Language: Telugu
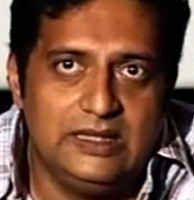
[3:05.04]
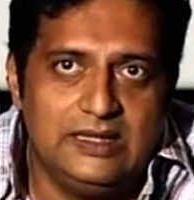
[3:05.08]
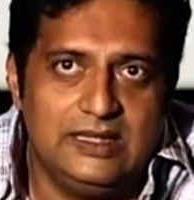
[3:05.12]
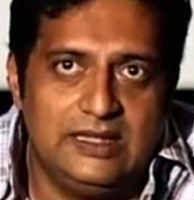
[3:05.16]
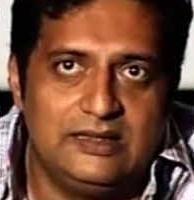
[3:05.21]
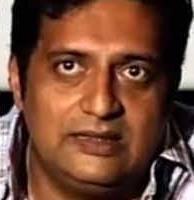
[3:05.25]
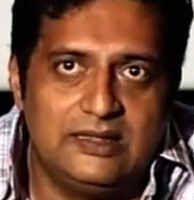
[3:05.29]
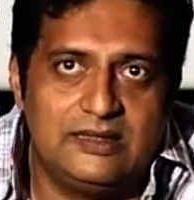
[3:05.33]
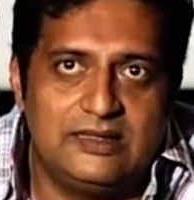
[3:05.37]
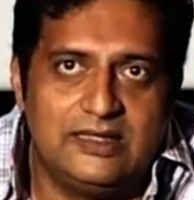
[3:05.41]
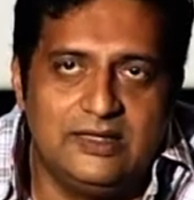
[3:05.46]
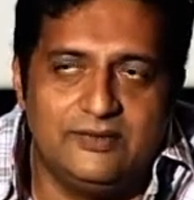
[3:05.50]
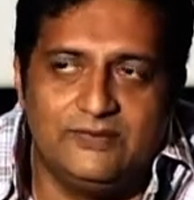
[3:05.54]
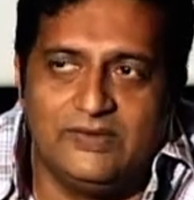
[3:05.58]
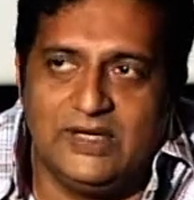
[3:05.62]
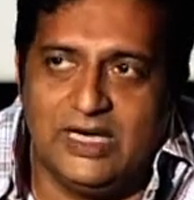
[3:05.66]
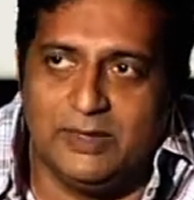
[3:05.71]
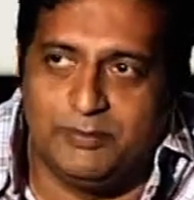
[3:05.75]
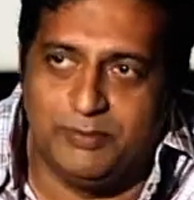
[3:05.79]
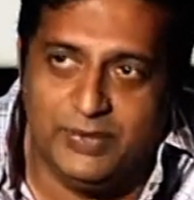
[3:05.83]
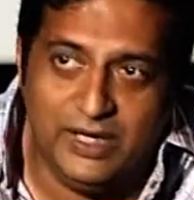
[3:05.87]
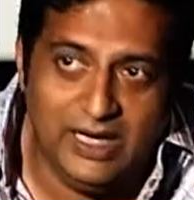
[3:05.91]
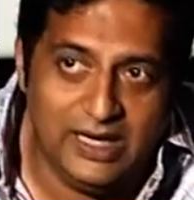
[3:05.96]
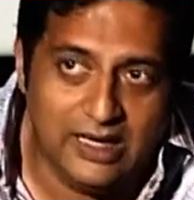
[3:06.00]
ఈ సిస్టమ్ వల్ల
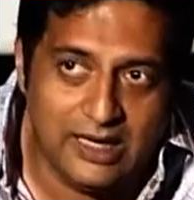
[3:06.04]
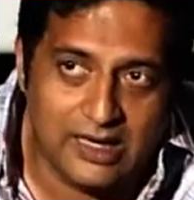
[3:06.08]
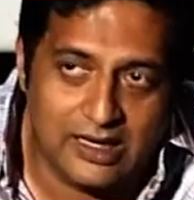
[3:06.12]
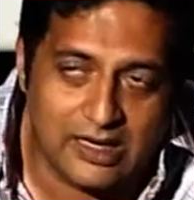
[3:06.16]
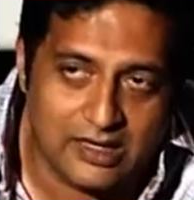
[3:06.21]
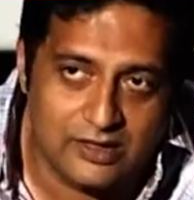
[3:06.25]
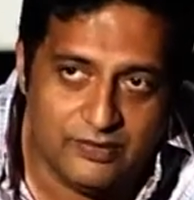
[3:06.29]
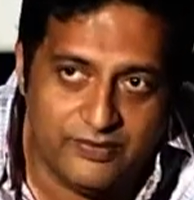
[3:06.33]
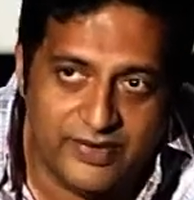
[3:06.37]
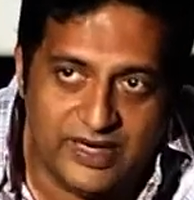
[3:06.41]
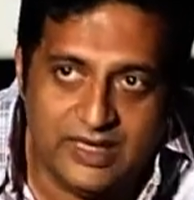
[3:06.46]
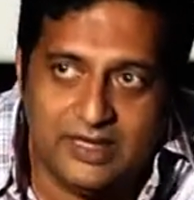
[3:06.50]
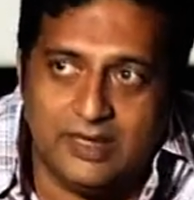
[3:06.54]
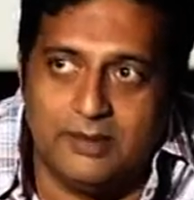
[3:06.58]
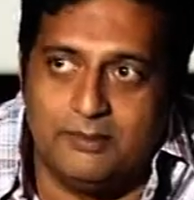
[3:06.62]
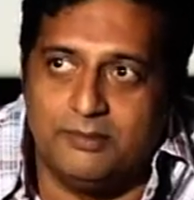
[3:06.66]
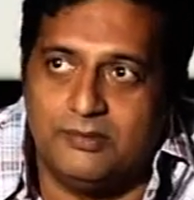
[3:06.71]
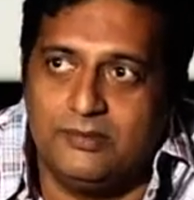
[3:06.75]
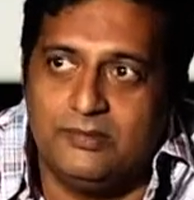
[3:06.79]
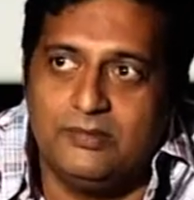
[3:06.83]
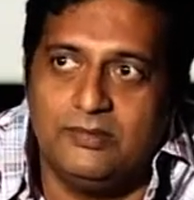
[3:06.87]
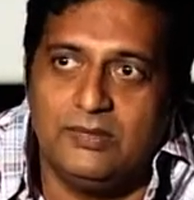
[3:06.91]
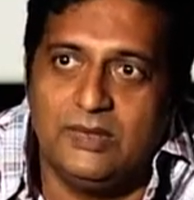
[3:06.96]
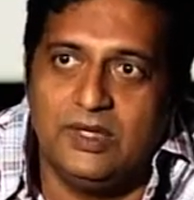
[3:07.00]
పిల్లలు కాదు విక్టిమ్
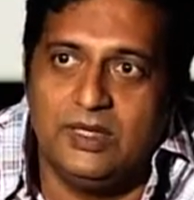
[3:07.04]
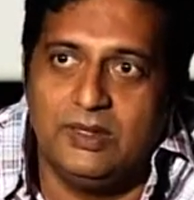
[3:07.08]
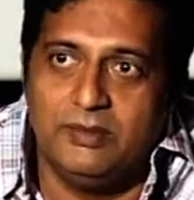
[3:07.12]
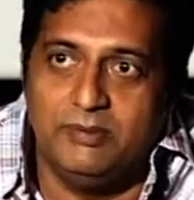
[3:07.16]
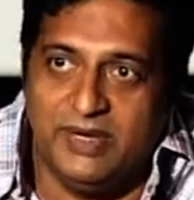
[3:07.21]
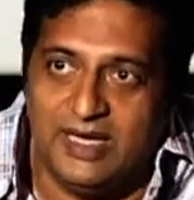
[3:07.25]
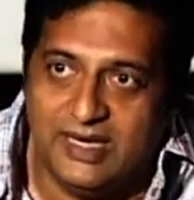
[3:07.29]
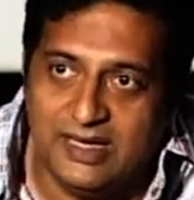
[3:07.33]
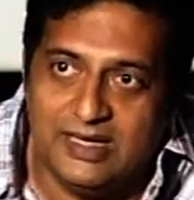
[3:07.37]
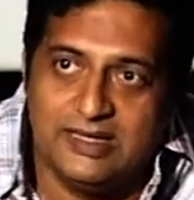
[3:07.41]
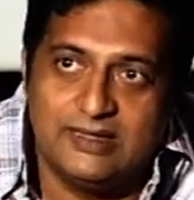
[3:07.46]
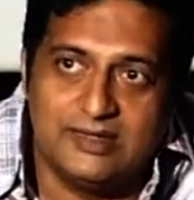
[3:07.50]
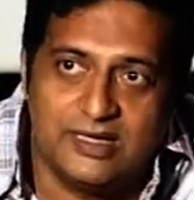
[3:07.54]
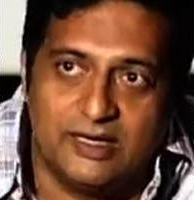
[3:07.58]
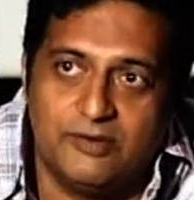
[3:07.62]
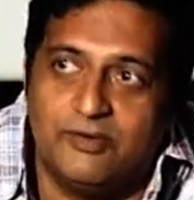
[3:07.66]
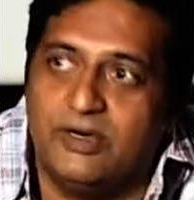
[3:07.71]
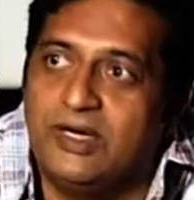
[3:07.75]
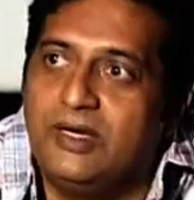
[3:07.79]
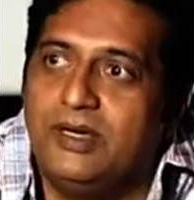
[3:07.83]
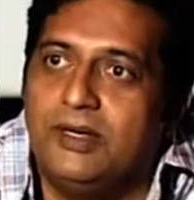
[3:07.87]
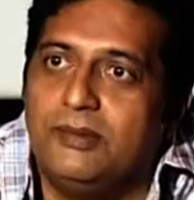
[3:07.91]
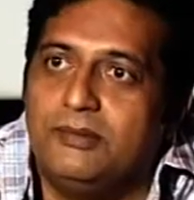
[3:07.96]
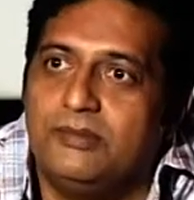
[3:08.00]
పేరెంట్స్ ఆర్
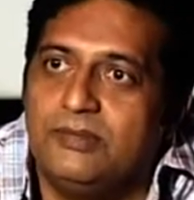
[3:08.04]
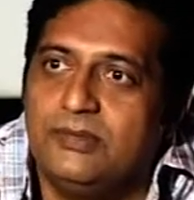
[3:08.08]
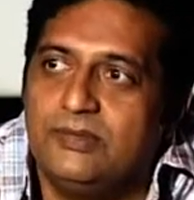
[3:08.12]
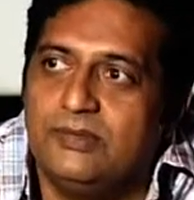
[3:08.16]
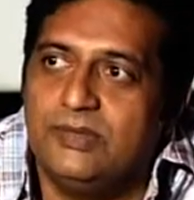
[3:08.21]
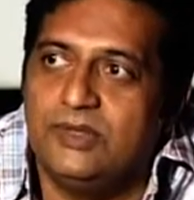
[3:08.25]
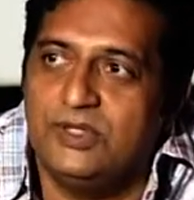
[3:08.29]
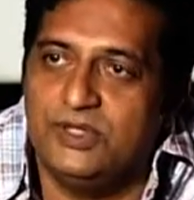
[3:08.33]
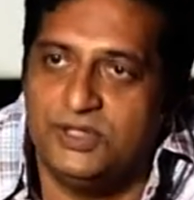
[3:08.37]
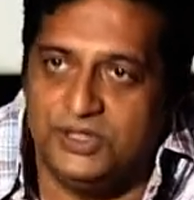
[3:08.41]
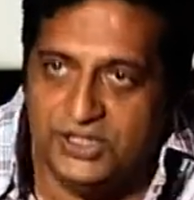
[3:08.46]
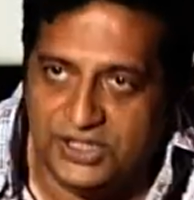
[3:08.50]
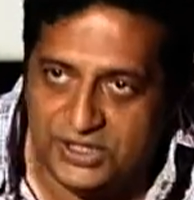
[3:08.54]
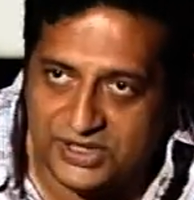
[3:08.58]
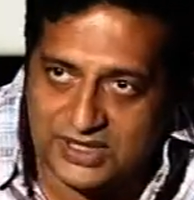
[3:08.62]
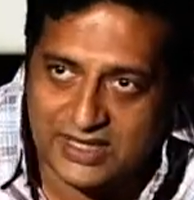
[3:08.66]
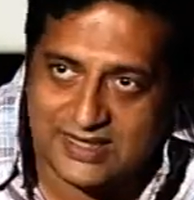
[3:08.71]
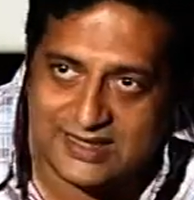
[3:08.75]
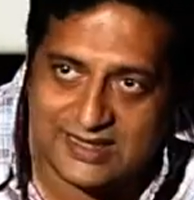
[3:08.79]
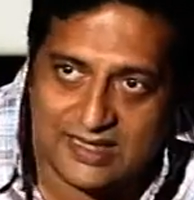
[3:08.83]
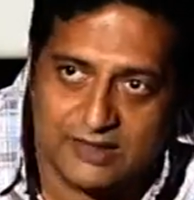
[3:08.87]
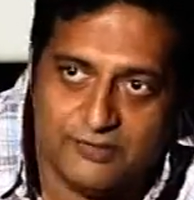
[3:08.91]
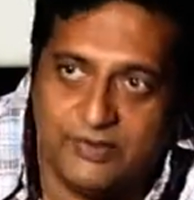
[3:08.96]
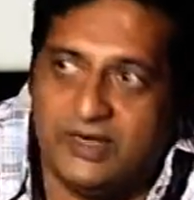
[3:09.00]
విక్టిమ్
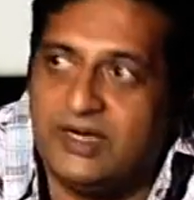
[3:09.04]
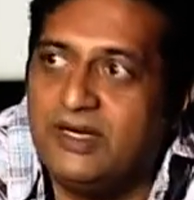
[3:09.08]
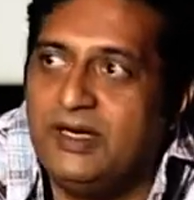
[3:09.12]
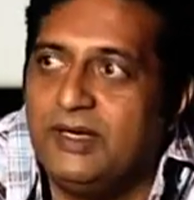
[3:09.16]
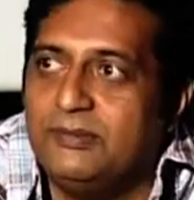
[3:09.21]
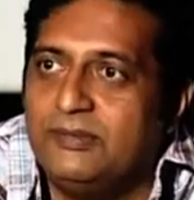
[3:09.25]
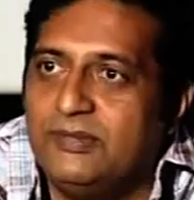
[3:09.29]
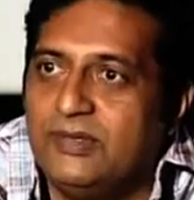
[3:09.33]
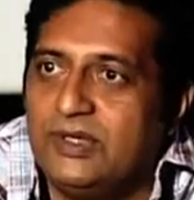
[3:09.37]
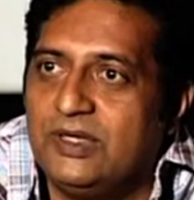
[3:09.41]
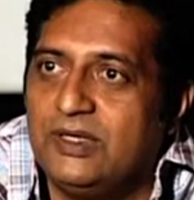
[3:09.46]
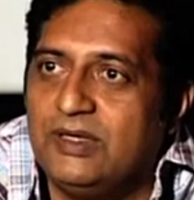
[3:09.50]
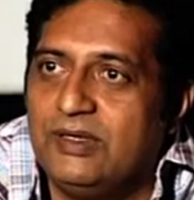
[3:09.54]
టీచర్స్ ఆర్ విక్టిమ్